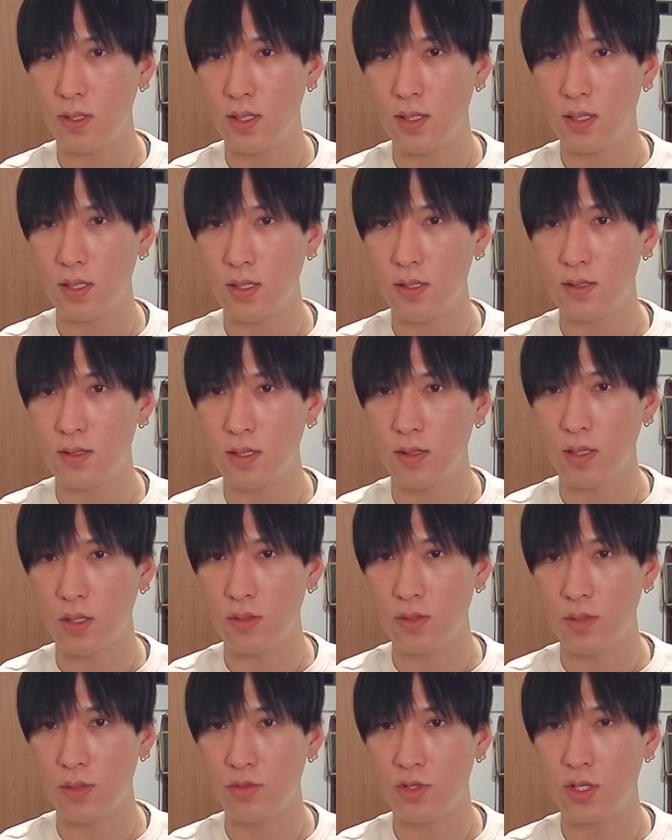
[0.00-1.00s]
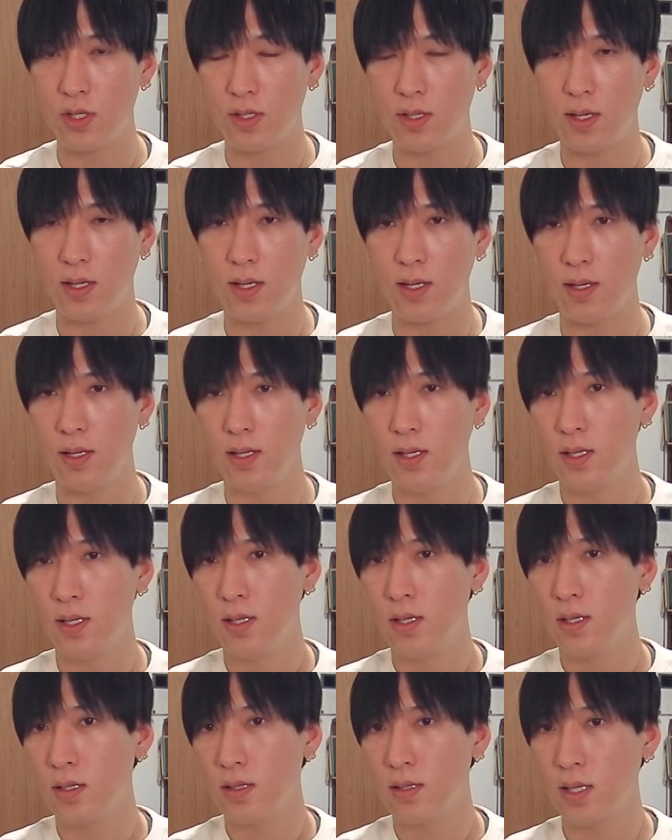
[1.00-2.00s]
均線は上向きで、
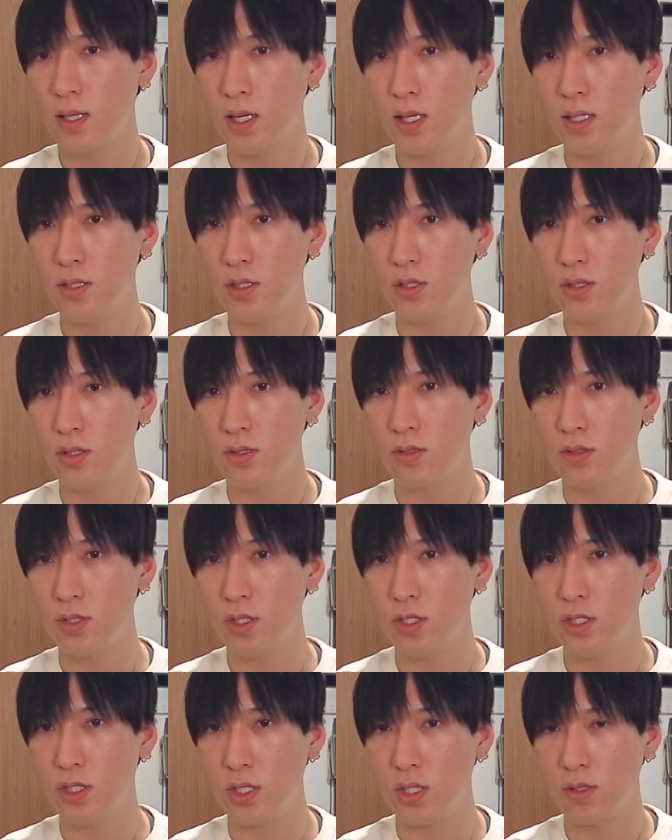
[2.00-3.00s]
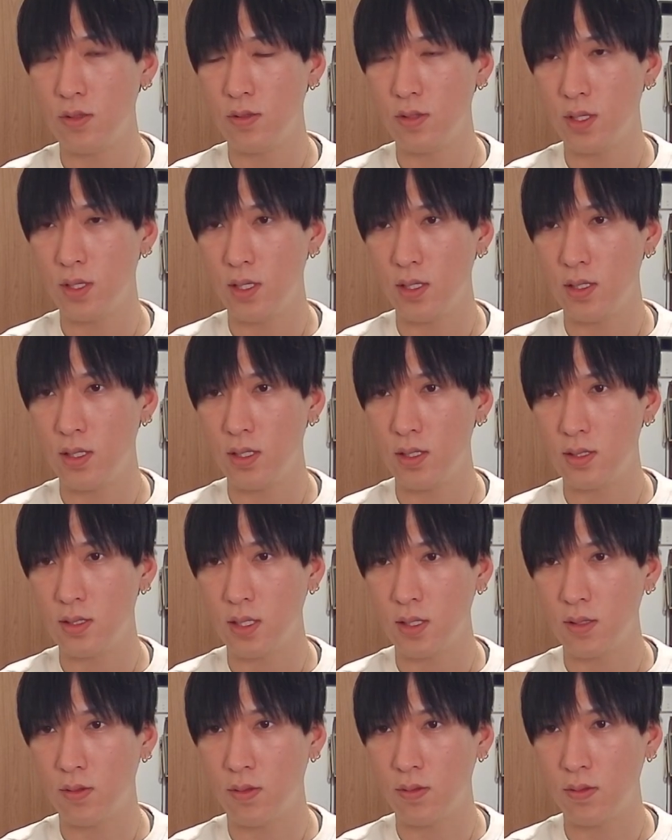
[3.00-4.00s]
75日移動平均
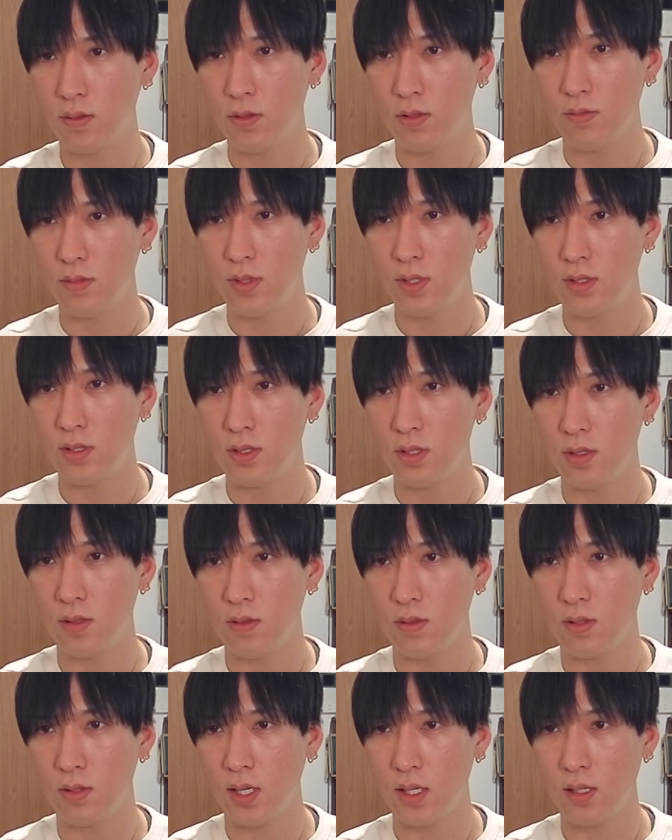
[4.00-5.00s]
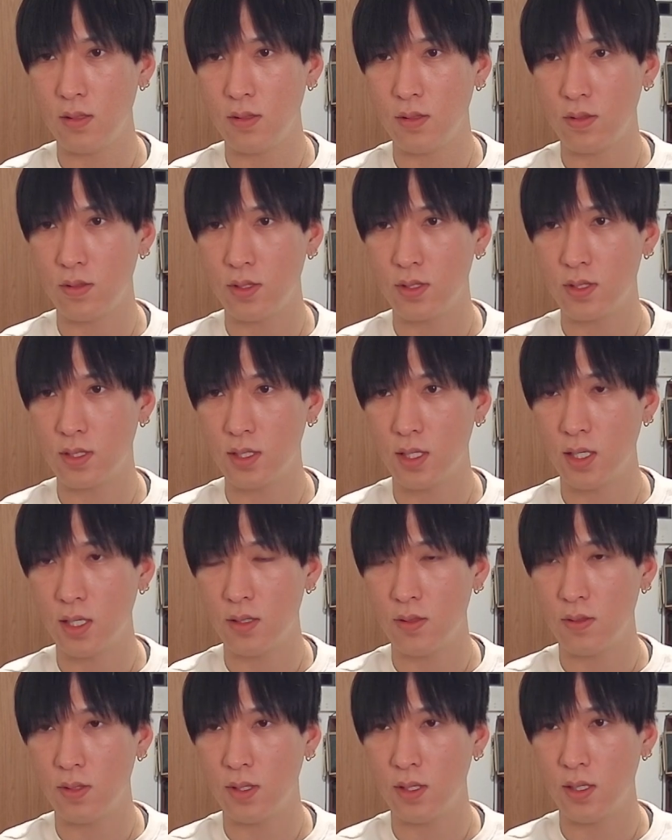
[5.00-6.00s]
線、ここの水色のラインと5日移
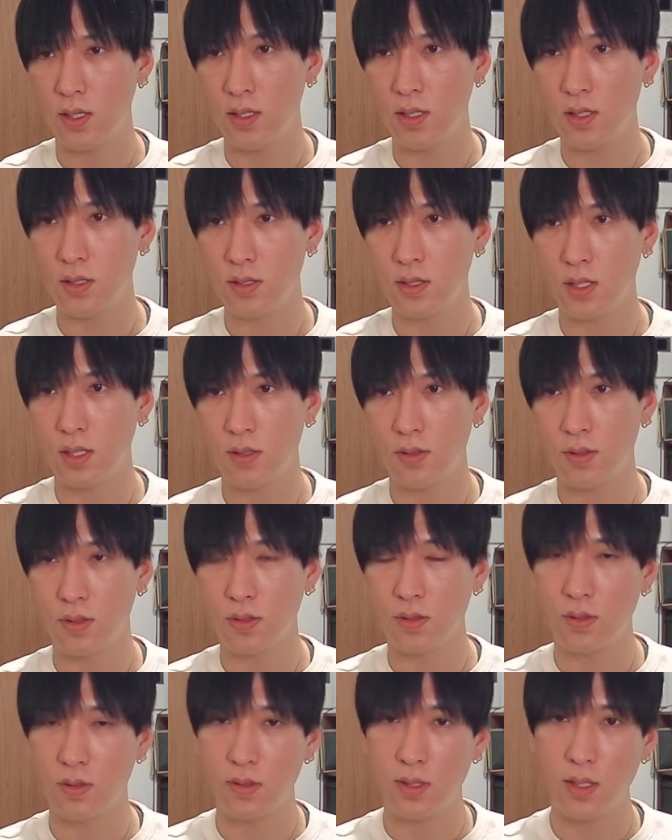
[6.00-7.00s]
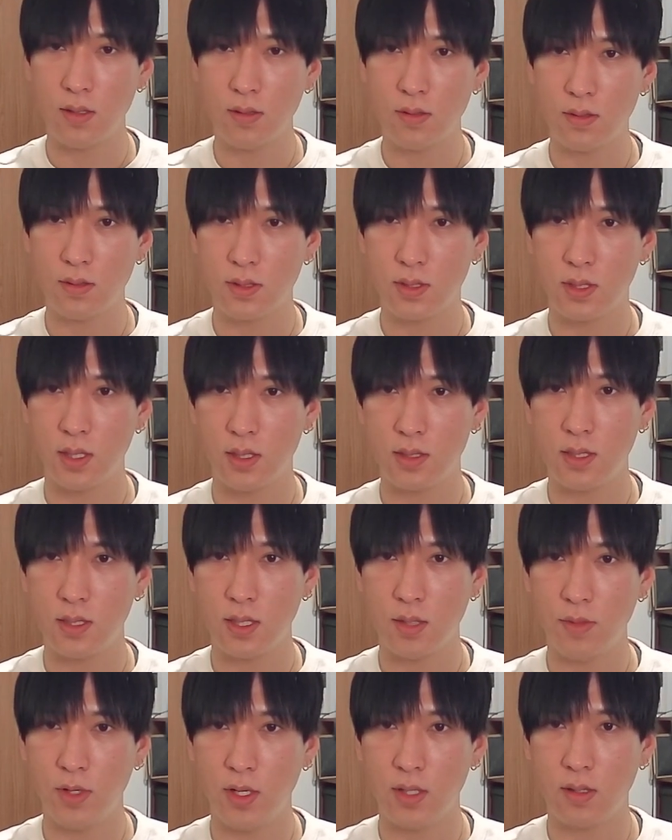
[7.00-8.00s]
動平均線のゴールデンクロス形成
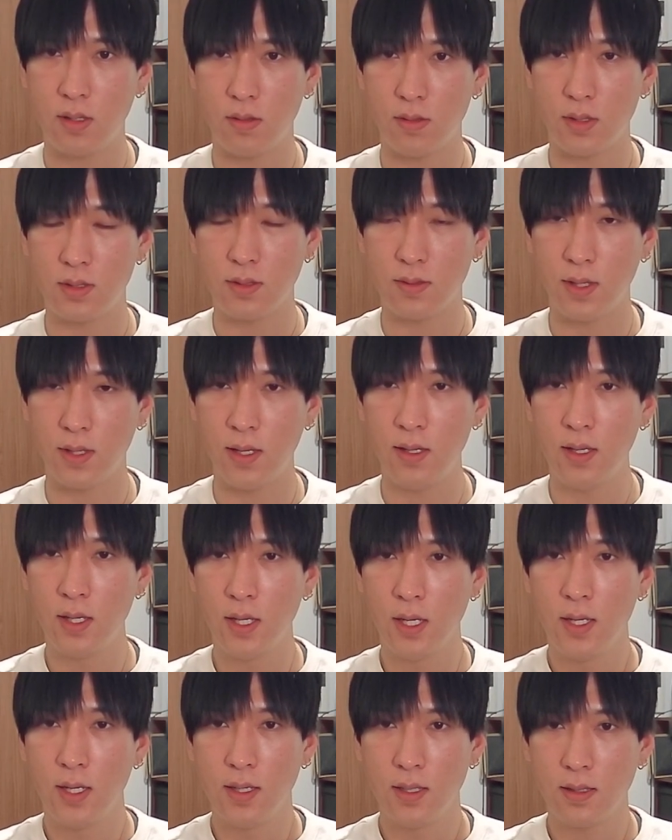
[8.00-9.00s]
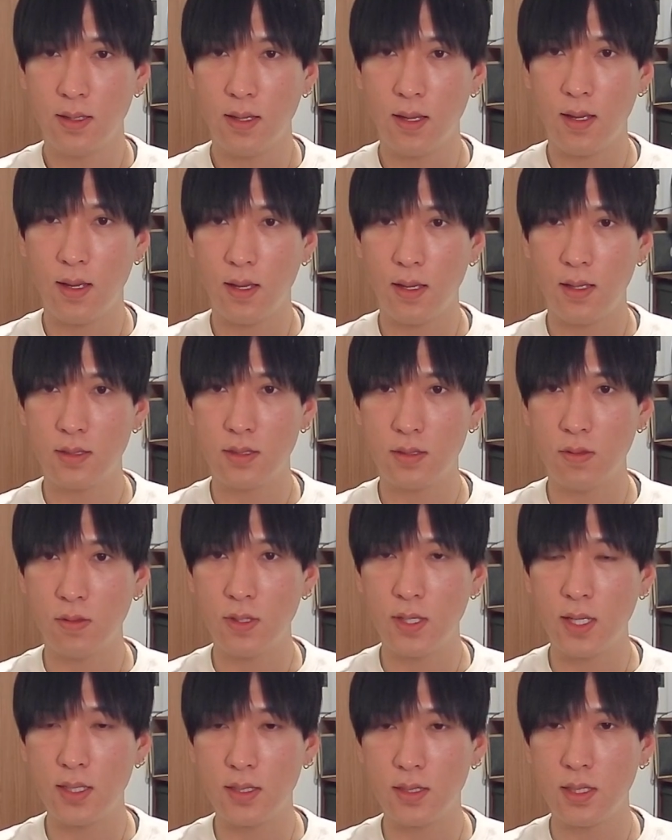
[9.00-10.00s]
が見えてるんですよね。で、
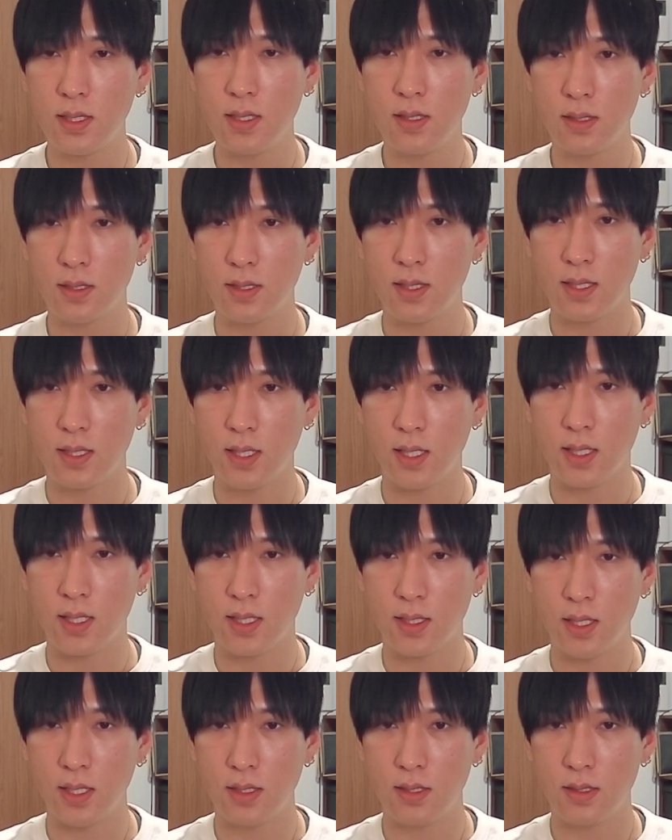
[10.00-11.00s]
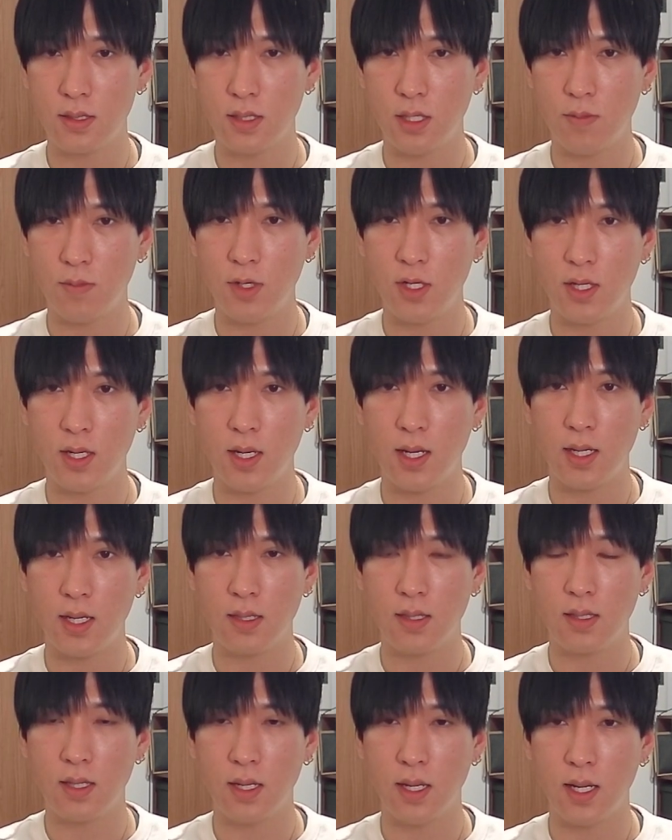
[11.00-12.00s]
ストキャスティックスだけは加熱気味で
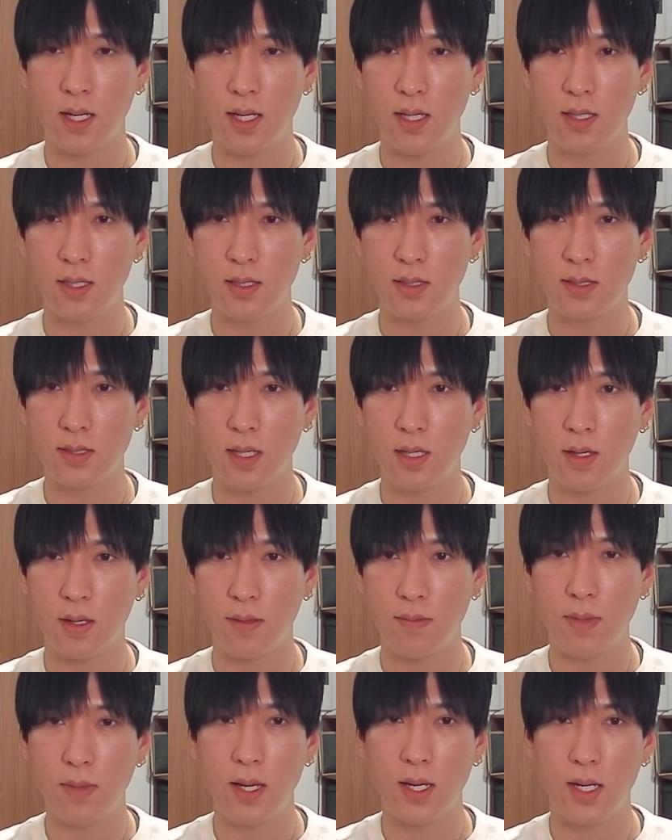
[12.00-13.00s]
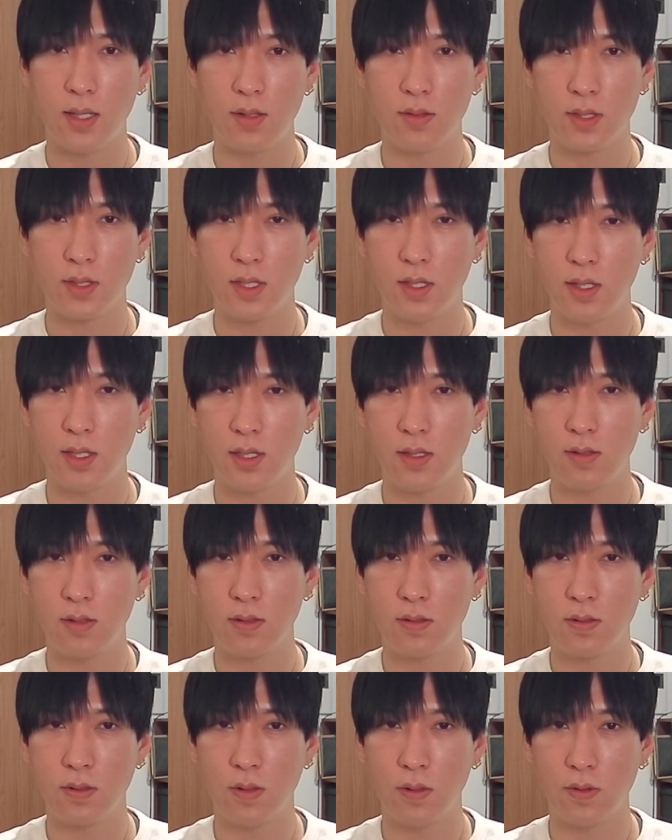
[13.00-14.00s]
あって、RSI はまあ、あの、切り
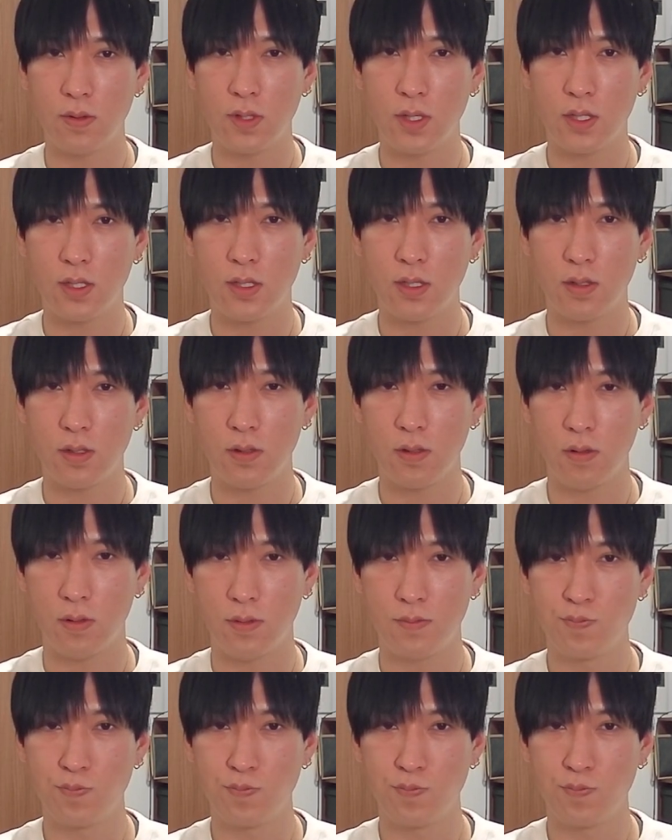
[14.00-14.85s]
込んできてると。